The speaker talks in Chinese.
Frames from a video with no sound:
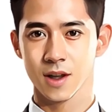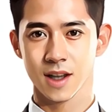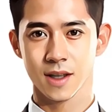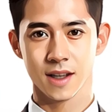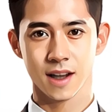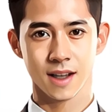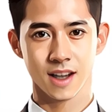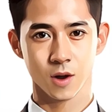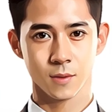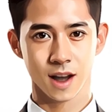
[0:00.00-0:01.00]
今天带
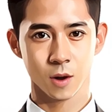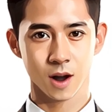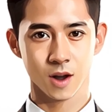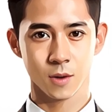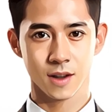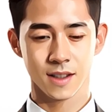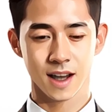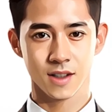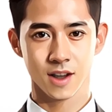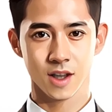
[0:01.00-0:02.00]
您重点关注的
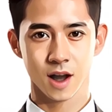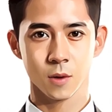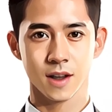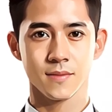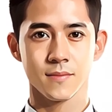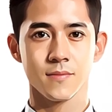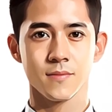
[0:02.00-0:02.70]
第一则新闻：